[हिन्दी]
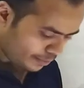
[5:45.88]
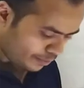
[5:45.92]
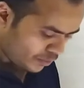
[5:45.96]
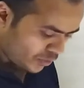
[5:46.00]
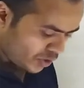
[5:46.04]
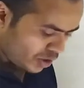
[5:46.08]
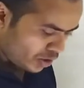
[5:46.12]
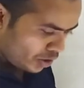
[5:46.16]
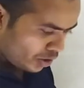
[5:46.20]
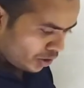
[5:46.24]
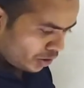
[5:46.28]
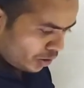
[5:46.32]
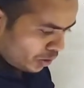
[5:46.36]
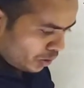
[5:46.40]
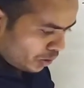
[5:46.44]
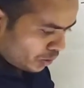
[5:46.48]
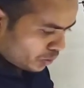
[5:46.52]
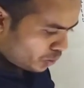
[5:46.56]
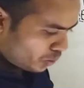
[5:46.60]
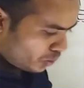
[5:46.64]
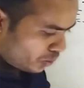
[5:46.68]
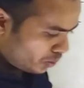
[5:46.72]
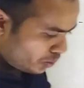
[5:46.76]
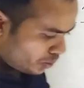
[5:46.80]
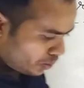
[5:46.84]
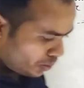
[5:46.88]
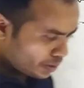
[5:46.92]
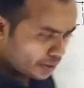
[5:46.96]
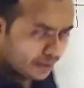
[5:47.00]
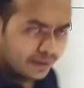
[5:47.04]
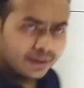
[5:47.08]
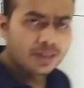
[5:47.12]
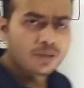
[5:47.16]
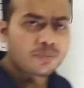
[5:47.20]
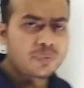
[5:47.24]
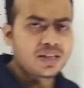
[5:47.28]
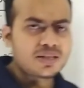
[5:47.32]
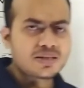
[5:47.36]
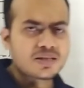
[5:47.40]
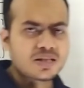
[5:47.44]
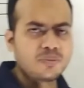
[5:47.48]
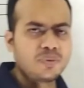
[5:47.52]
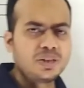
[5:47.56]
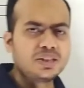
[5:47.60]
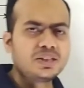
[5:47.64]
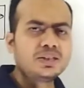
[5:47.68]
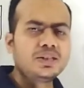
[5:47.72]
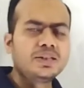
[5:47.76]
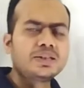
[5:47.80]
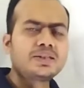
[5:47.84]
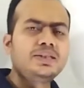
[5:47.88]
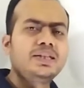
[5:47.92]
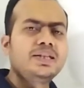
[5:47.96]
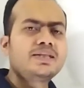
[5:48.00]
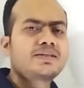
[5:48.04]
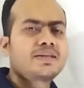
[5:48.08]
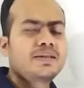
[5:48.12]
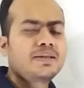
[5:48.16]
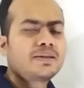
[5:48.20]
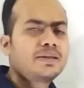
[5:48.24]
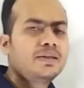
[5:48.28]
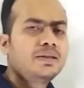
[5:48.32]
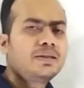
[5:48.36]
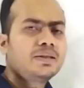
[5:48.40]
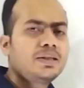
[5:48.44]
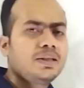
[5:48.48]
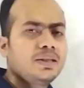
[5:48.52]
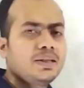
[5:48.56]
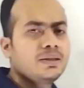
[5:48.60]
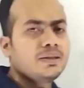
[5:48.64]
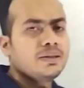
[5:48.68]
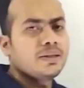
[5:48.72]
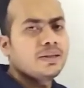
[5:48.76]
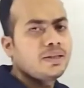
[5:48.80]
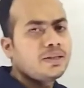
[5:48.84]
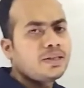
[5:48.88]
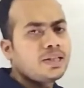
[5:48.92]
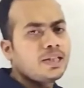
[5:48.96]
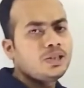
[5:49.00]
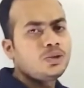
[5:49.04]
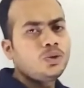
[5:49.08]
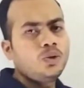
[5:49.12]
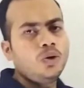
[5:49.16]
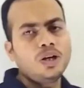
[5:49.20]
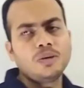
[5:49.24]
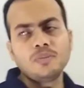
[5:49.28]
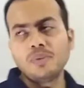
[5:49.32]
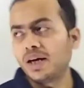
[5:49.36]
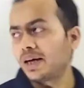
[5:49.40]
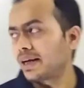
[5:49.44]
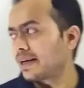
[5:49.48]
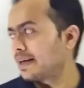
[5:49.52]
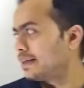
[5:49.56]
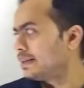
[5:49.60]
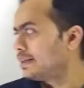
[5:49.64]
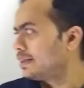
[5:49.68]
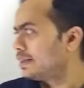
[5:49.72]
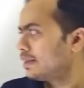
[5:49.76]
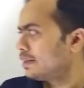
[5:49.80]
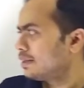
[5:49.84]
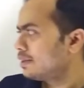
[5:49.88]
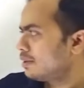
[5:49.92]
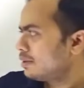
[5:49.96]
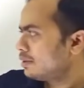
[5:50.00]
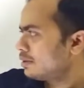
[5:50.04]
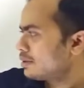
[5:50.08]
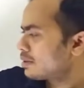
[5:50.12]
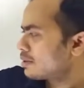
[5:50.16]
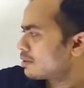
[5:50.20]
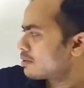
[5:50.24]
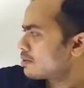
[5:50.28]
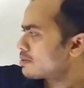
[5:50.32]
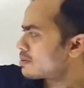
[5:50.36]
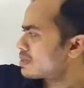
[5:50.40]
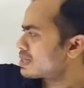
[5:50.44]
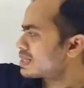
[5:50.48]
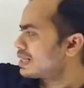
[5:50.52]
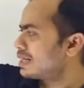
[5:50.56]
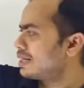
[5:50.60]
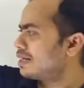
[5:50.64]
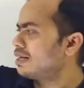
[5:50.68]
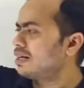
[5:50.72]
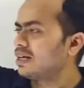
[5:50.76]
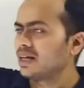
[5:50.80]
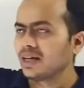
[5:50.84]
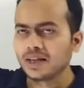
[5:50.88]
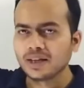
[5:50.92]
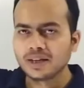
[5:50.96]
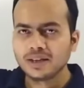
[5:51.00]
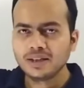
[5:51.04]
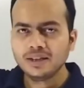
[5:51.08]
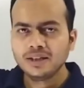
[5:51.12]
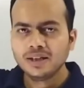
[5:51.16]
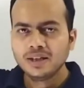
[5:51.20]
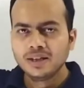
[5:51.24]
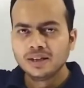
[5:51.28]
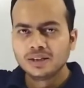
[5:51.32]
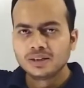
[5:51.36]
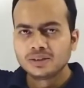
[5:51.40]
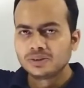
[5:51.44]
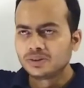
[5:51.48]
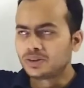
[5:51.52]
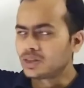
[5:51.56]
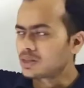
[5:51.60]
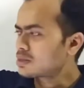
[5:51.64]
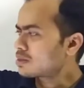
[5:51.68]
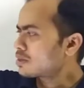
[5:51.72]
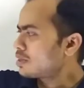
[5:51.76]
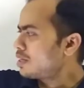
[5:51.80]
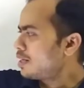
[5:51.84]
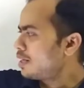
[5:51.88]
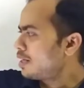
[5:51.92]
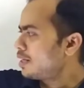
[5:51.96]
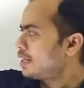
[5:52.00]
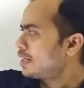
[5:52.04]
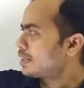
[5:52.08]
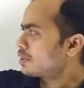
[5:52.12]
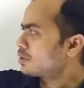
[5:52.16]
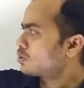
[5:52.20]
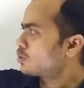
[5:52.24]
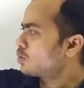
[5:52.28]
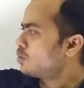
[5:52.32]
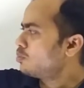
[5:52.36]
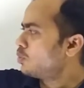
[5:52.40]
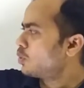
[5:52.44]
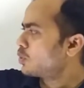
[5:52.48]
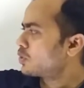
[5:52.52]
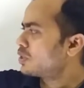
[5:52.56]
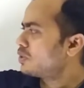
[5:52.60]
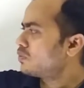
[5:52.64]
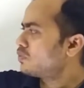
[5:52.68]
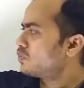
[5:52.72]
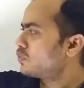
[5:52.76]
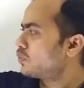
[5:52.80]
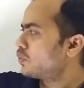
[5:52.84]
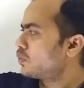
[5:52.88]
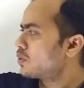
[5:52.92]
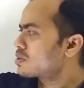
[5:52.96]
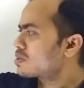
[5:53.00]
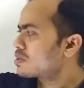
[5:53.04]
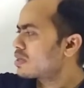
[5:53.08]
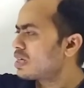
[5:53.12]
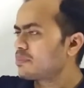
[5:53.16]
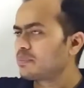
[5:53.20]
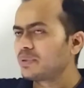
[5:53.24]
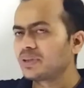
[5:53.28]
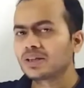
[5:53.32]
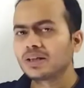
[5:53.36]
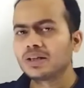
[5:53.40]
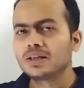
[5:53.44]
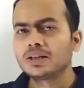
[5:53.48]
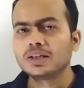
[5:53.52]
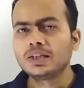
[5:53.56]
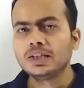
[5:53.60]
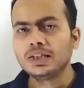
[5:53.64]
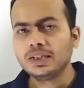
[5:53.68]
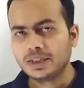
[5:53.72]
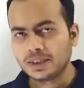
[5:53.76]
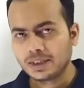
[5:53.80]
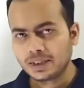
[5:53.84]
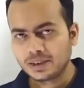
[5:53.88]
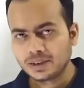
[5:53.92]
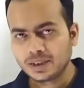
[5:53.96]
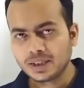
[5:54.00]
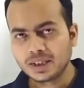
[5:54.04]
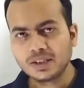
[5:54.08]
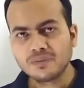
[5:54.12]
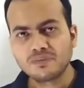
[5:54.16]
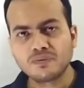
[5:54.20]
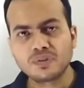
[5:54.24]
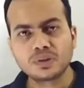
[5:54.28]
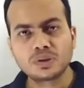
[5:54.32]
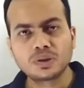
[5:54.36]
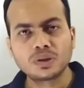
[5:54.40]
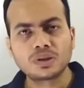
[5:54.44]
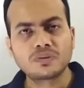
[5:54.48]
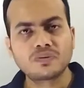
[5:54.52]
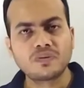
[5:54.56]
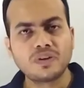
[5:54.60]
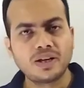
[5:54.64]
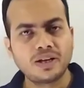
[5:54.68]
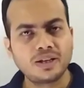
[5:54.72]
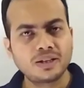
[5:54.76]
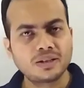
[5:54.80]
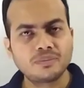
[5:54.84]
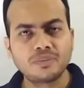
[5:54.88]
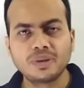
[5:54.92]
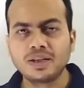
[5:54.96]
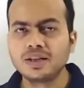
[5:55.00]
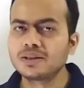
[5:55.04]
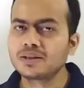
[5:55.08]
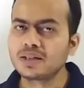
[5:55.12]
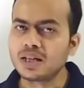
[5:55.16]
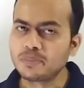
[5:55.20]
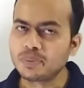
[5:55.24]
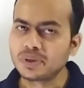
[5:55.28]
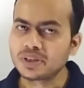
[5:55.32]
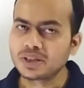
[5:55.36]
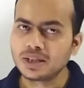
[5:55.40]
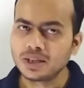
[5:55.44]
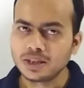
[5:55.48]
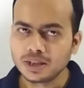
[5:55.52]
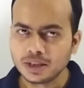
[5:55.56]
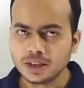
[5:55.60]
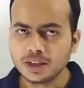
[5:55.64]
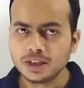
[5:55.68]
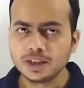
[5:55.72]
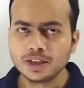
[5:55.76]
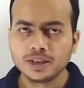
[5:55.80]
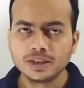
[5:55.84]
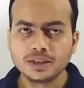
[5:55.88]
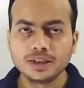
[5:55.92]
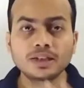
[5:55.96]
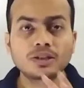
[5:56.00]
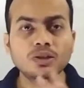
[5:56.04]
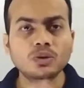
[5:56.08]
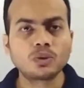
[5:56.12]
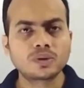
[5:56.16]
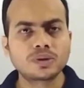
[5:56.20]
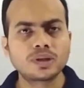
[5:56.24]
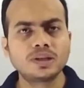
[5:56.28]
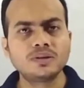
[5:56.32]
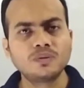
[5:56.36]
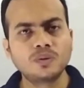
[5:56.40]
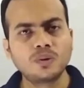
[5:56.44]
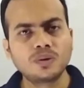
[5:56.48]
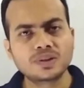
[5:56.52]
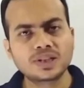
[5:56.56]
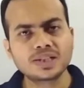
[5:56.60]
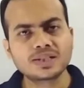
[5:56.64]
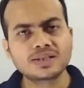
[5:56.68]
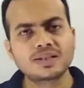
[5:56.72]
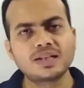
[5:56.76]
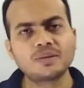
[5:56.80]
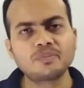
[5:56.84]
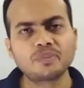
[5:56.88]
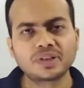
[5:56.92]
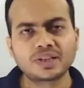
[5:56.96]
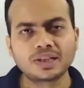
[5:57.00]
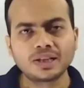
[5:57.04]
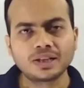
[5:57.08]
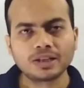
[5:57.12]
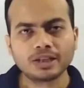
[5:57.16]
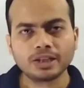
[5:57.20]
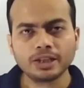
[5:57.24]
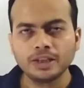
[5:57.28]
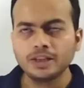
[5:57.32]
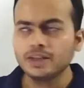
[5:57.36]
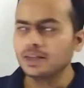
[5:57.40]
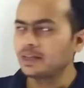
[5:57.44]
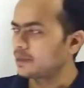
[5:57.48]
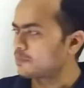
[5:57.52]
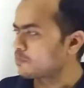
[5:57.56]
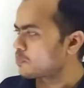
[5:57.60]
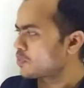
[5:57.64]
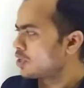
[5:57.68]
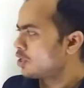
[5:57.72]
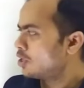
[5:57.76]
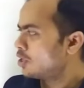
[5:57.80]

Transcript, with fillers: है तो एक बात समझने की है सर्किट के अंदर कि जो हमारा ये सेल है जिसका इलेक्ट्रोमोटिव फोर्स कैपिटल ई है यानी विद्युत वाहक बल कैपिटल ई e है ये टोटल वोल्टेज कैपिटल ई है